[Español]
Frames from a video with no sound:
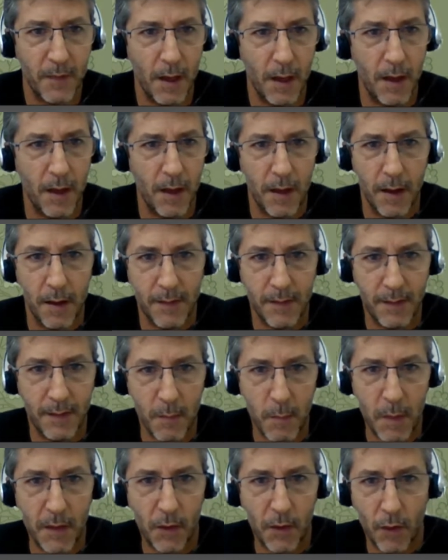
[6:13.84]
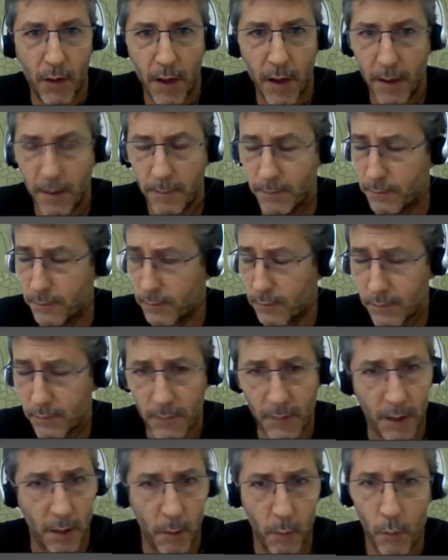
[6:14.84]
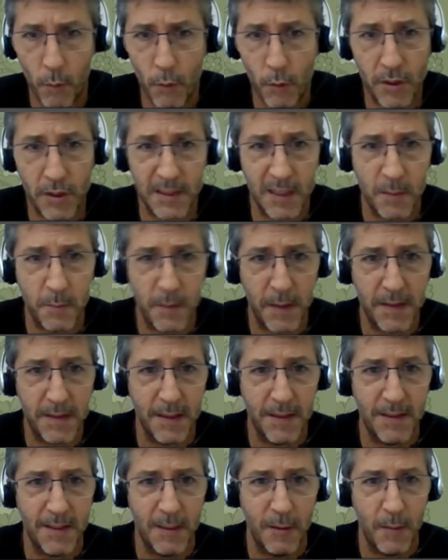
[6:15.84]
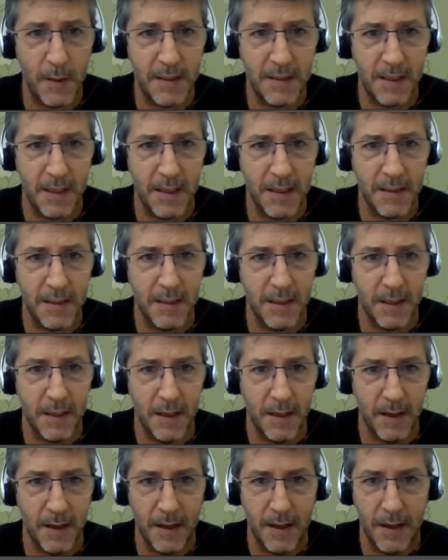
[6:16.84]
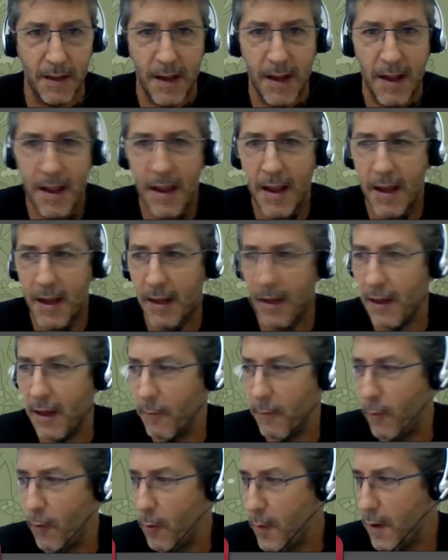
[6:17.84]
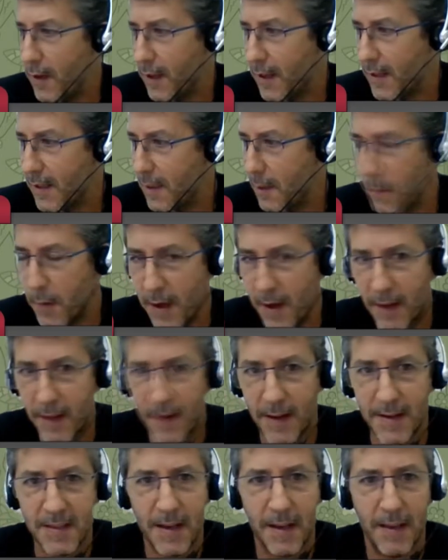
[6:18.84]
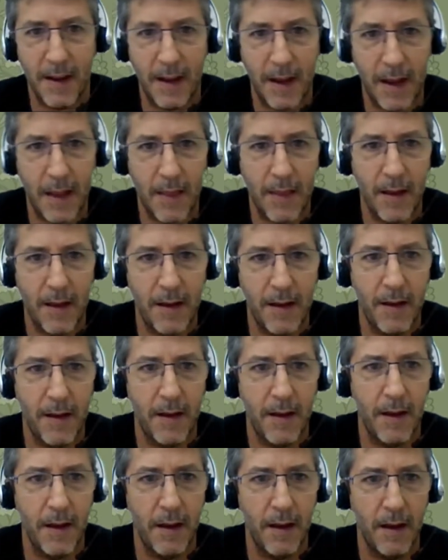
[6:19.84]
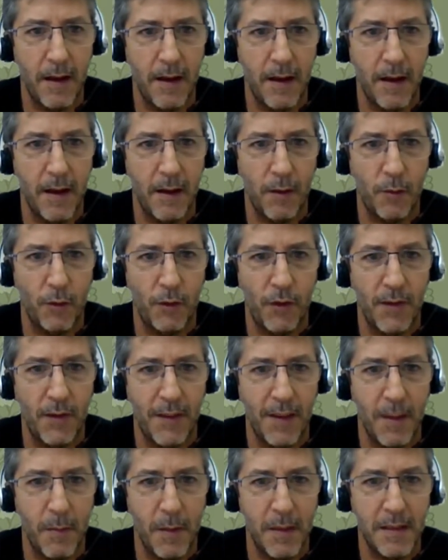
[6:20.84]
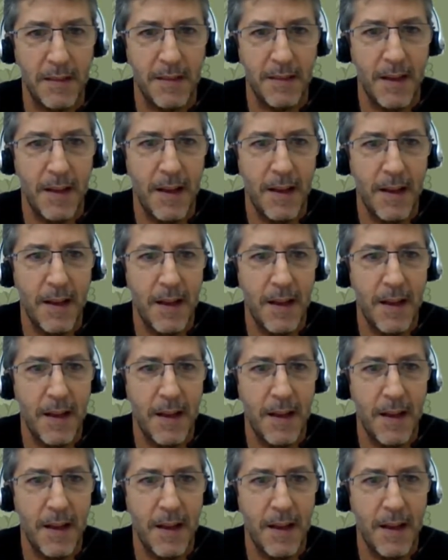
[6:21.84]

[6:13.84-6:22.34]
eh, sin mencionar muchas especies silvestres, eh, la forma en que se pierden y se degradan eh, ecosistemas.